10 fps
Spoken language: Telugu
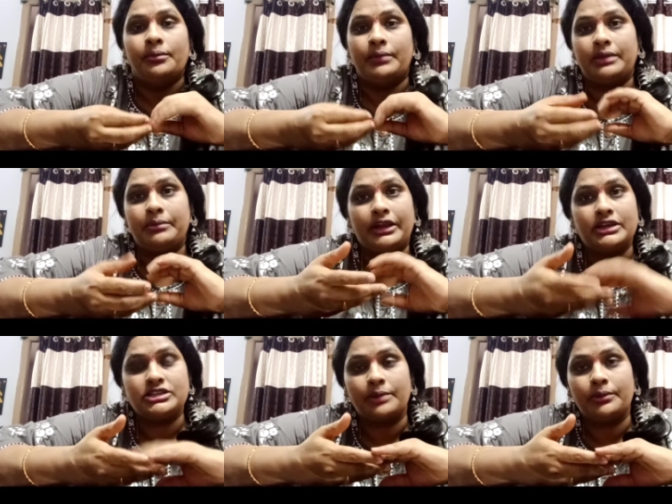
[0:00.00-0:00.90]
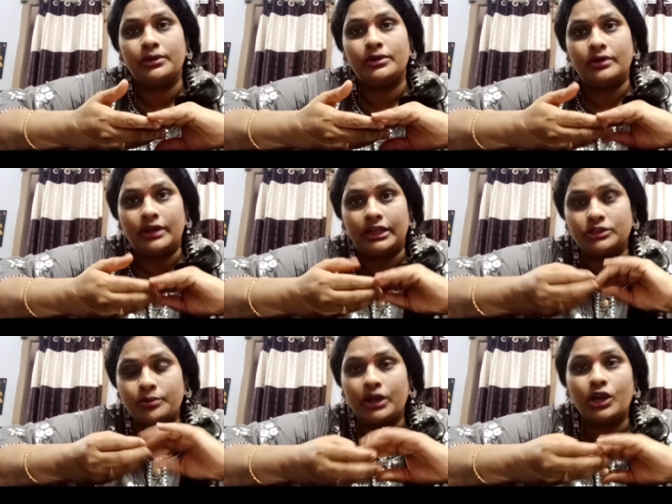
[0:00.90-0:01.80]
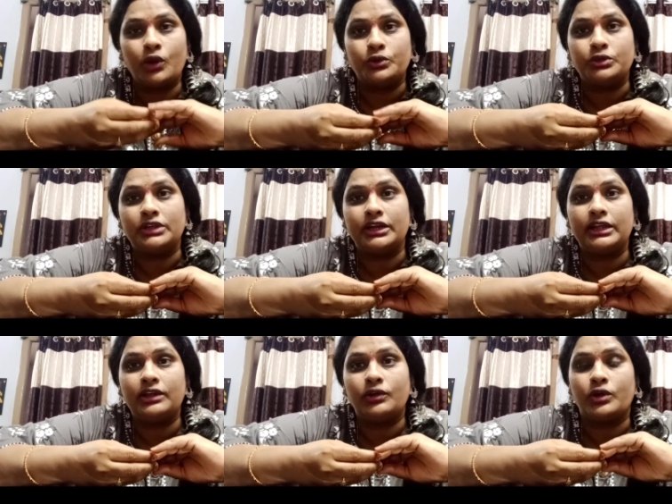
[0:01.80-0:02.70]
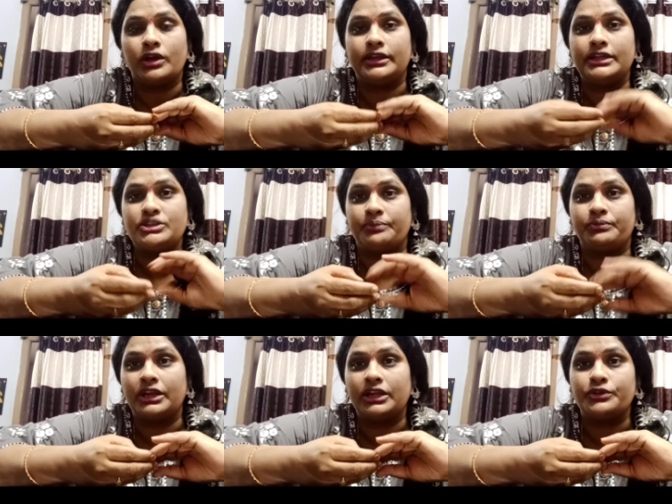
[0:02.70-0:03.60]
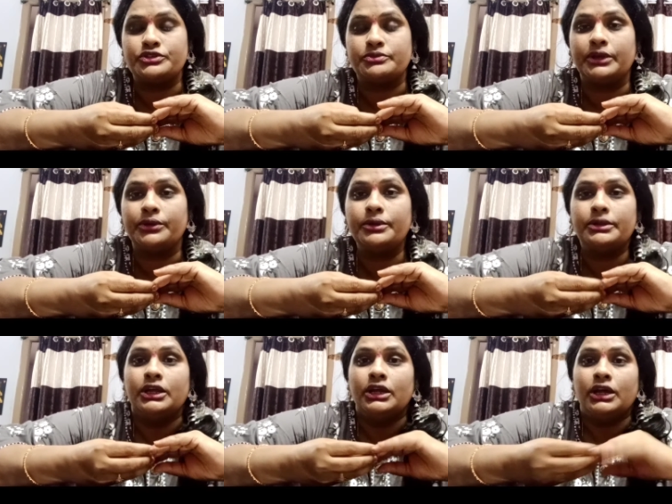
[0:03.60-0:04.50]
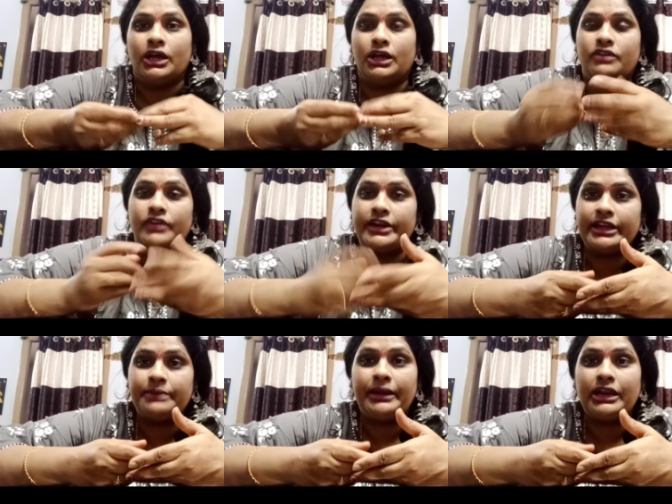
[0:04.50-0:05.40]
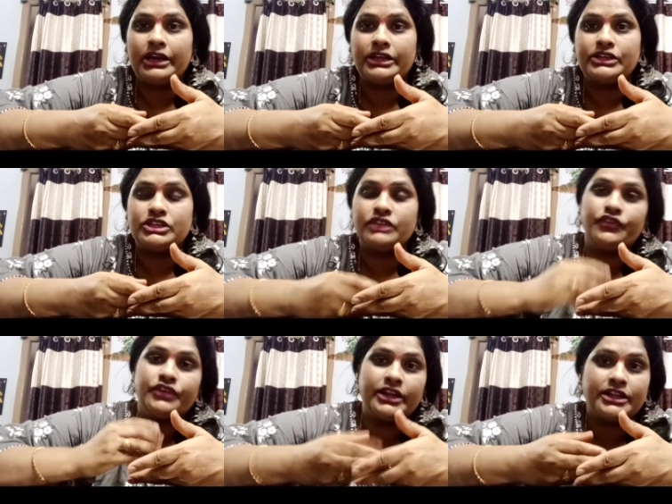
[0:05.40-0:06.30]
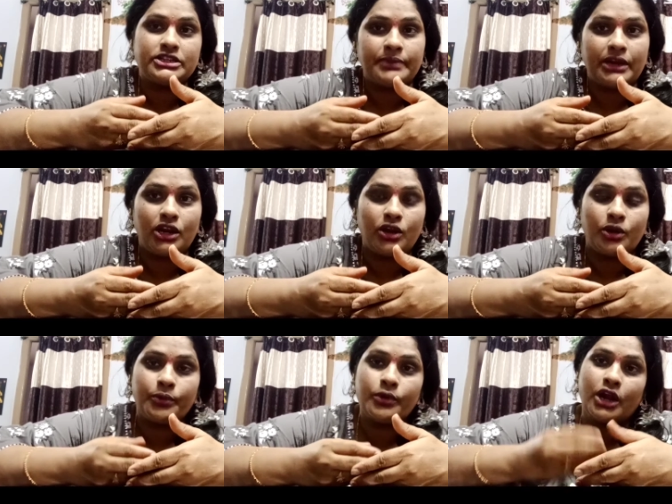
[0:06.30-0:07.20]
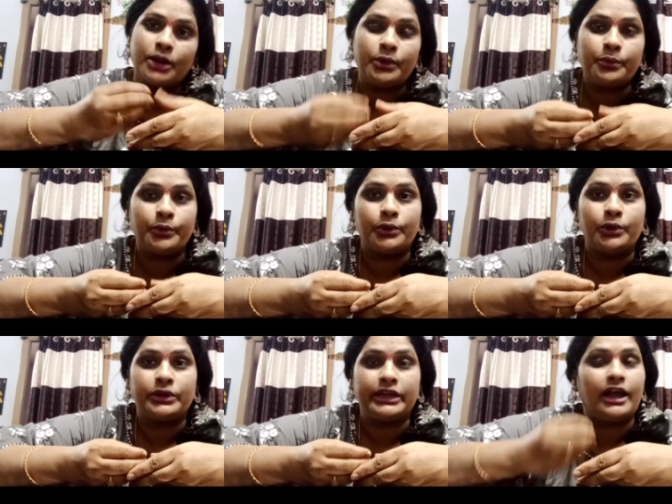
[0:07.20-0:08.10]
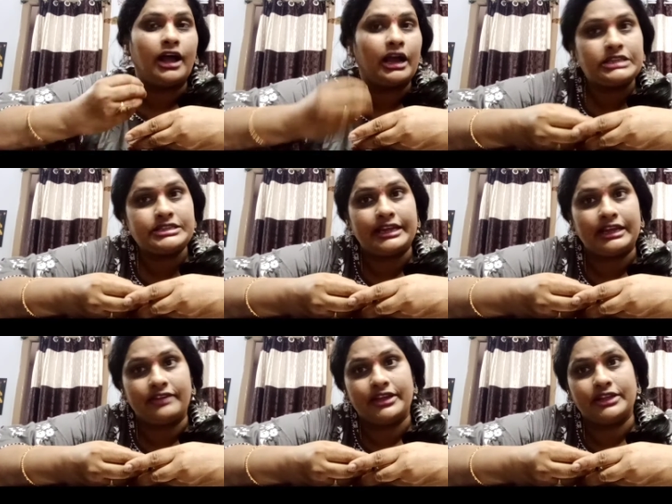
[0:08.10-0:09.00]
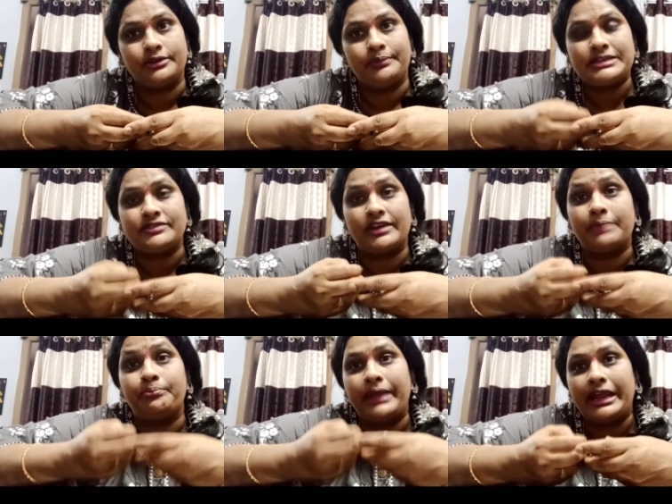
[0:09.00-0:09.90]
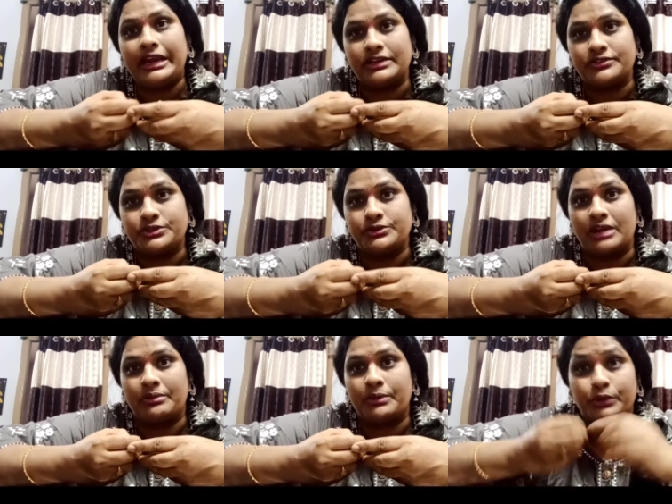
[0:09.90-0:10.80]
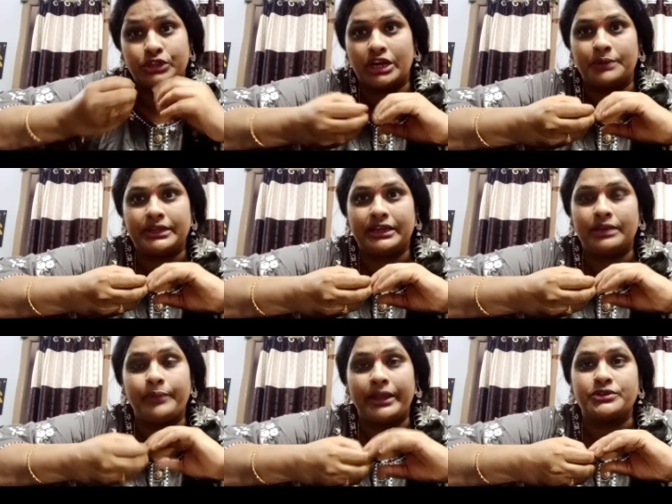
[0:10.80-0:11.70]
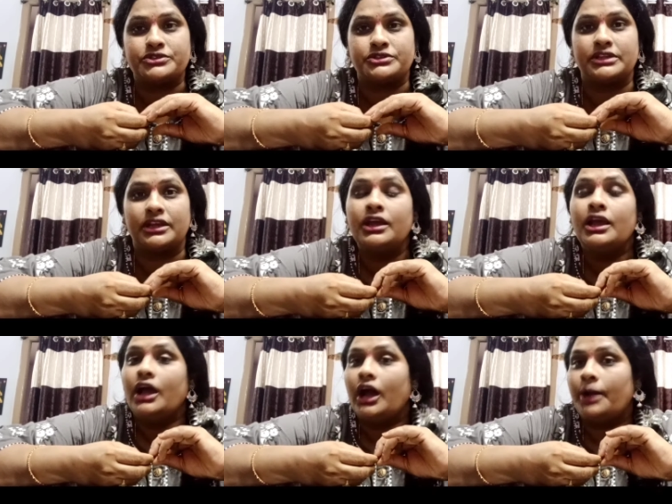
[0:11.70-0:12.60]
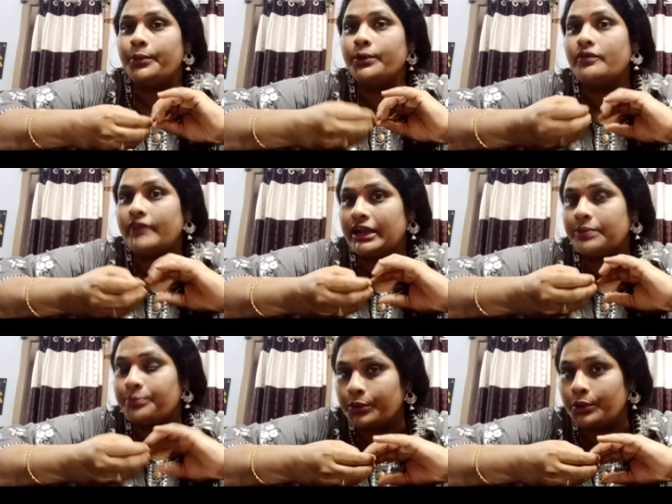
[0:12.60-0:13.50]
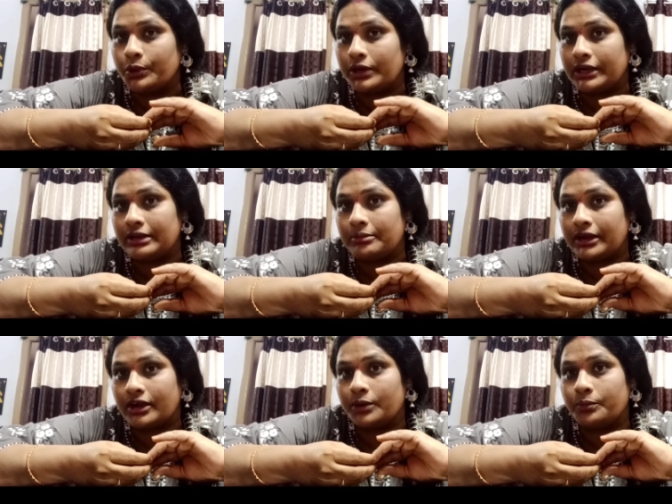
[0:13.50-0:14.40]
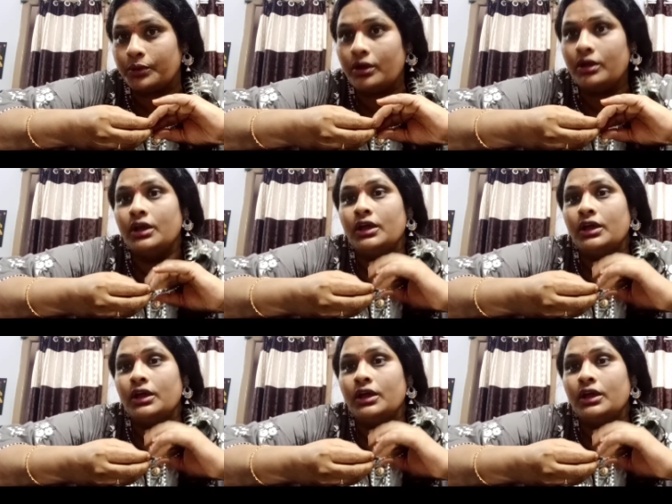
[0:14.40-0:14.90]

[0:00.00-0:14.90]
మనకి మెడికల్ షాప్లో అందుబాటులో ఉంటుందండి ఒకటి చెప్తాను ఈరోజు మీకు వన్ ఇయర్ పిల్లల నుంచి ఫిఫ్టీన్ ఇయర్స్ పిల్లల్లోపు కడుపులో పురుగులు ఉంటే ఆకలి సరిగా వేయదు ప్లస్ వాళ్ళకి పెయిన్ అని వస్తుంది అనమాట పొత్తి కడుపు దగ్గర పెయిన్ వస్తుంది అప్పుడు వాళ్ళకి పురుగులు ఉన్నట్టు అనమాట కడుపులో